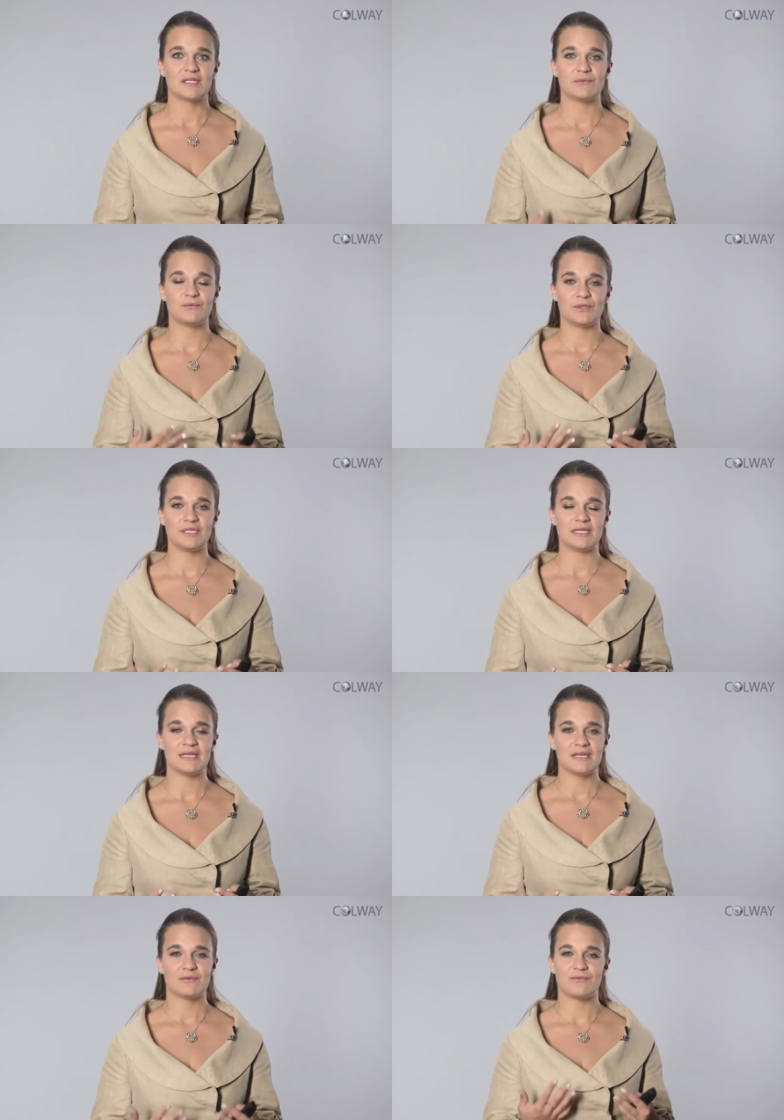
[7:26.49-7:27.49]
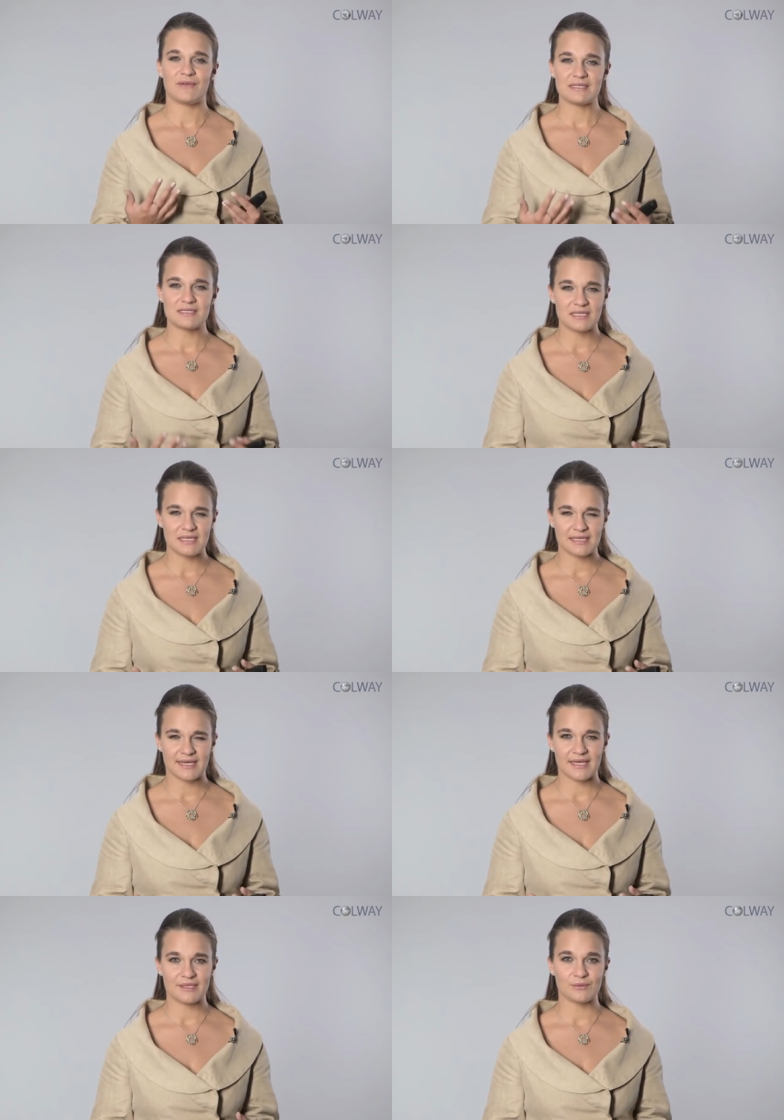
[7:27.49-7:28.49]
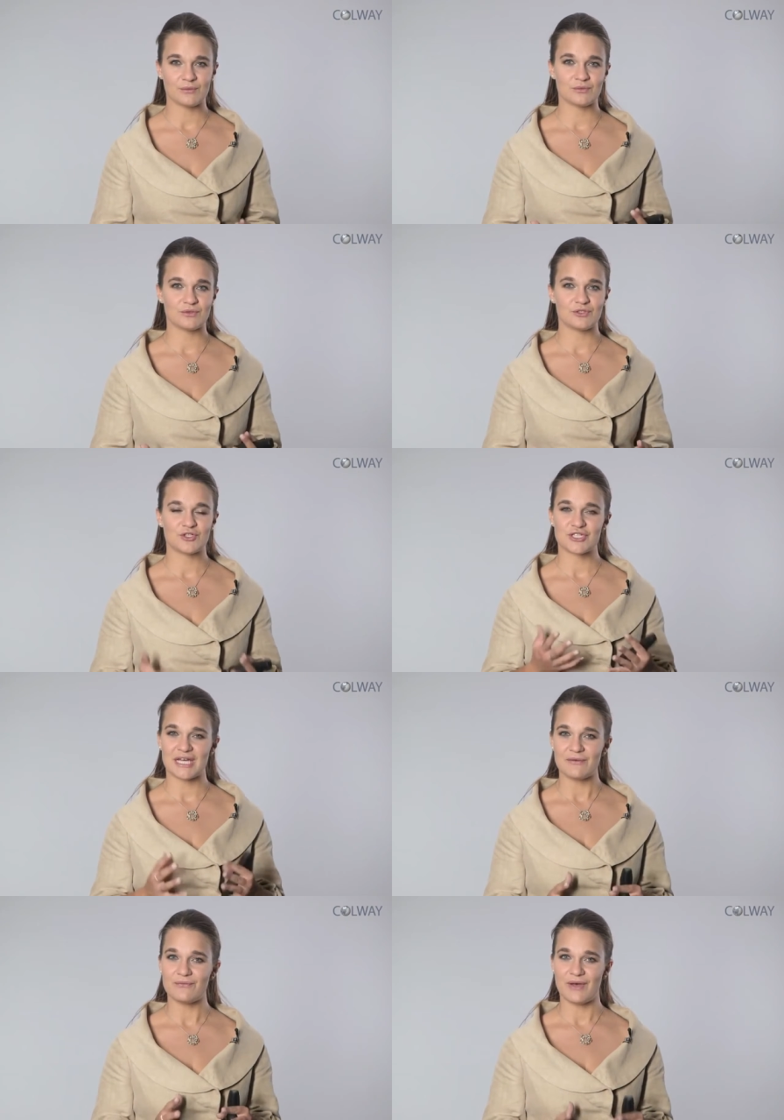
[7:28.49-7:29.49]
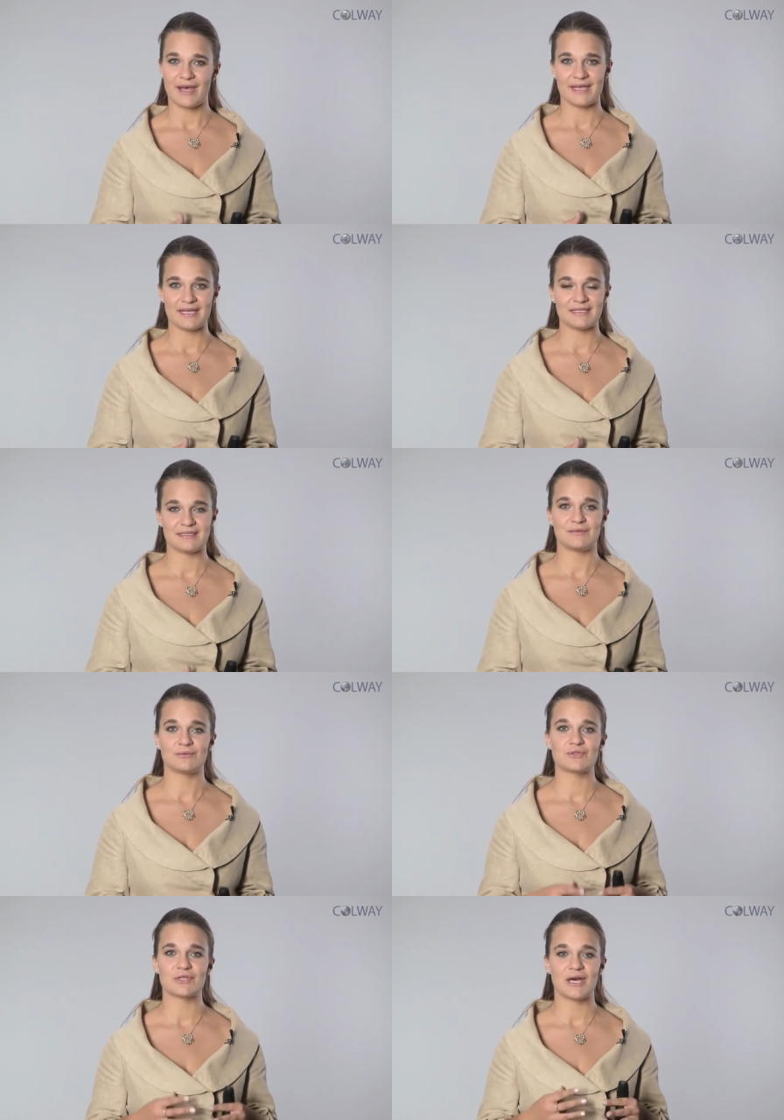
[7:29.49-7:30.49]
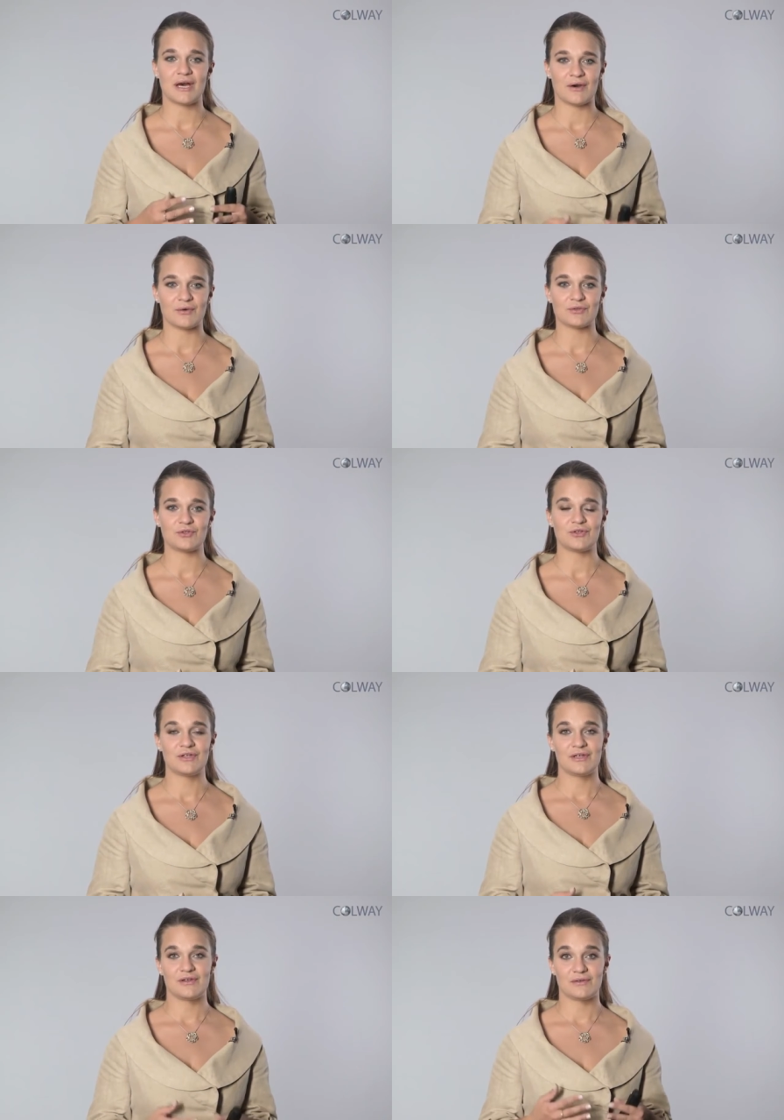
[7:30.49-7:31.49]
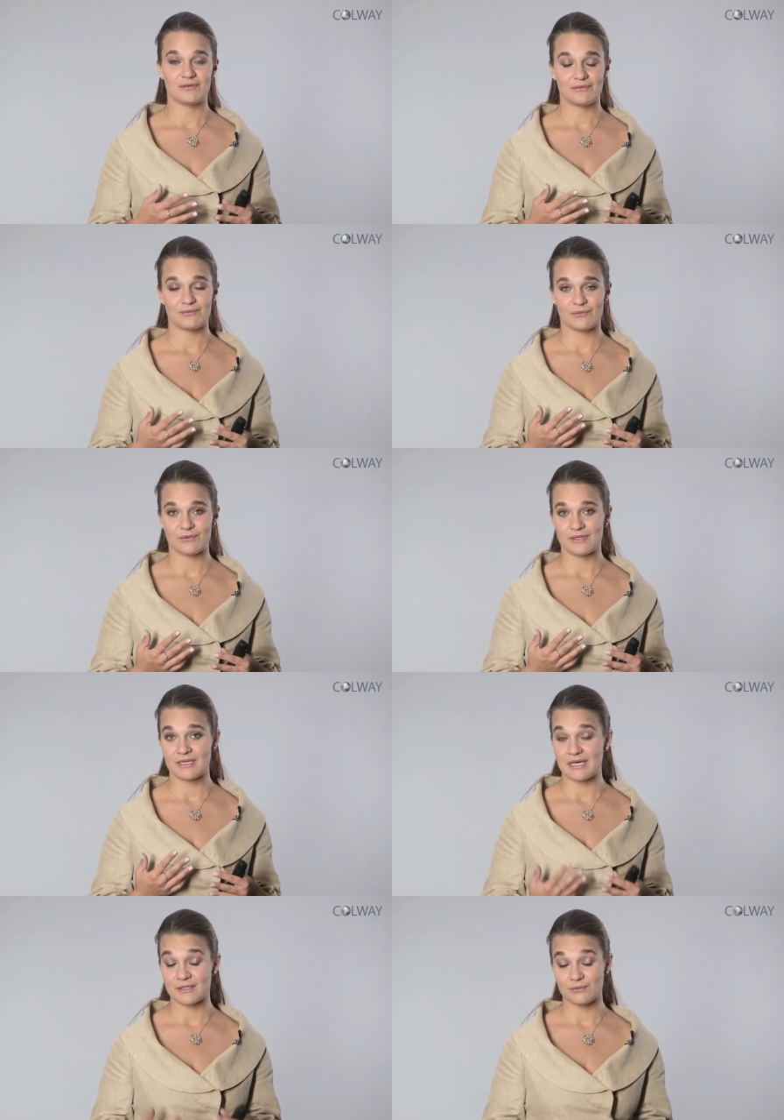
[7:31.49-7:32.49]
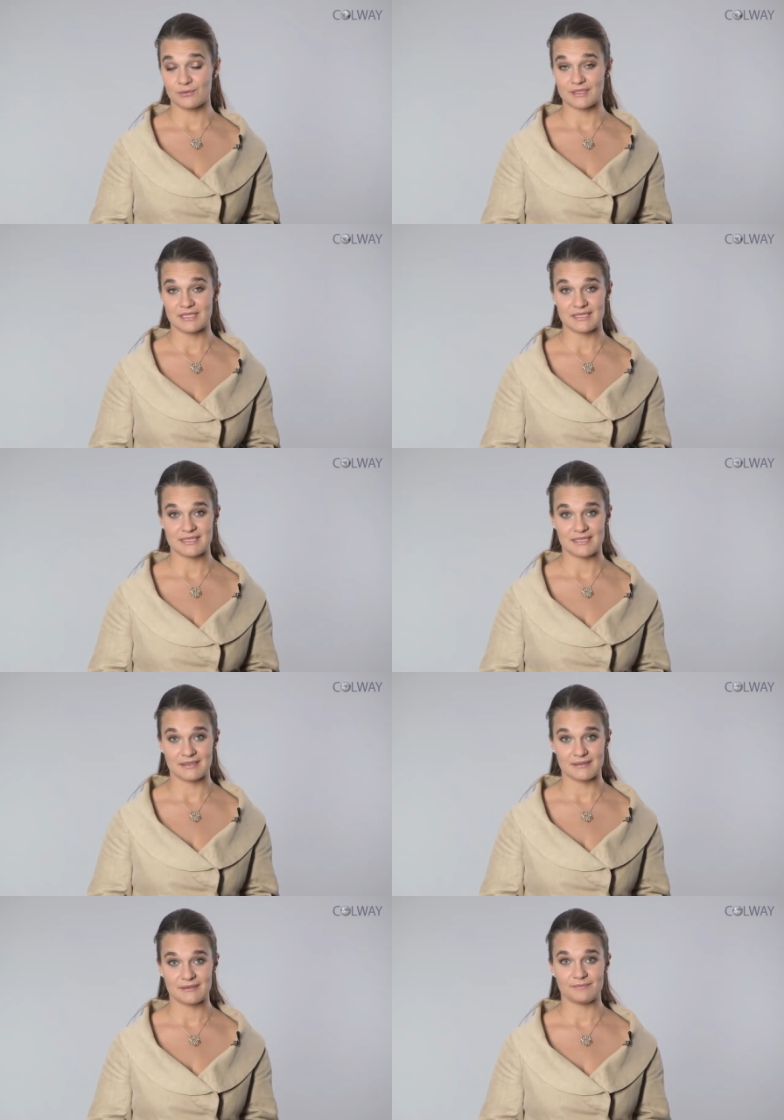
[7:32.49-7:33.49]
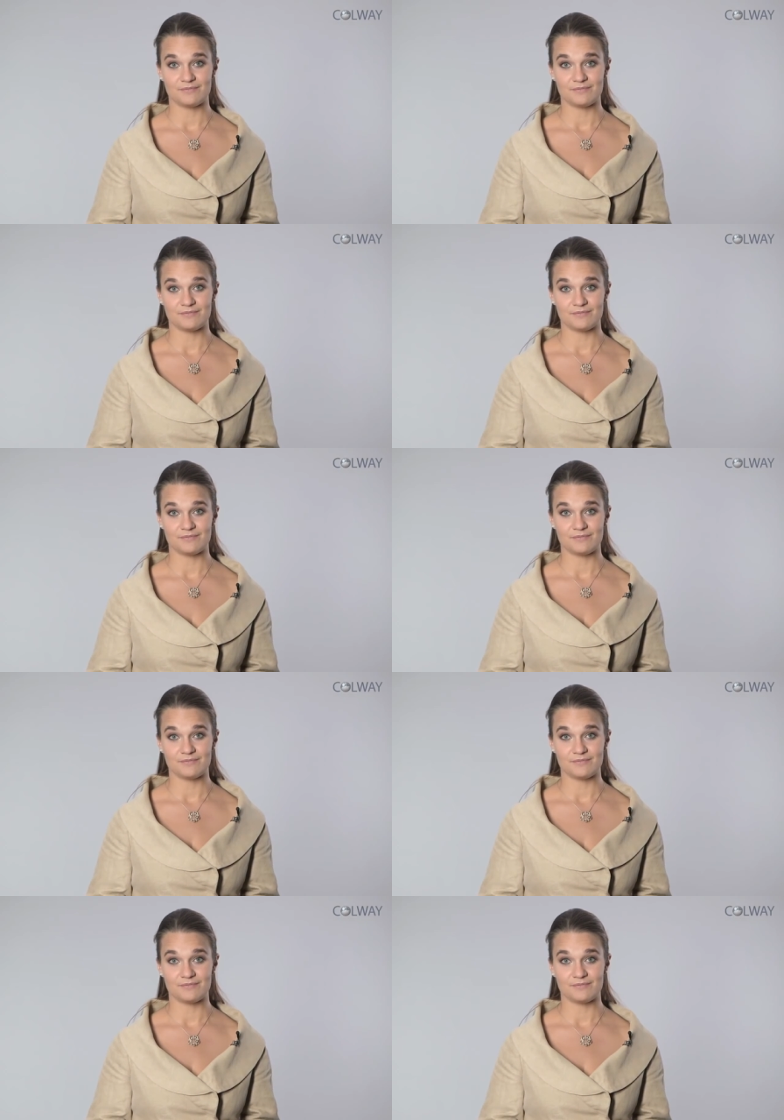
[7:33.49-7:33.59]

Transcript: die für die Festigkeit und Straffheit unserer Haut verantwortlich sind.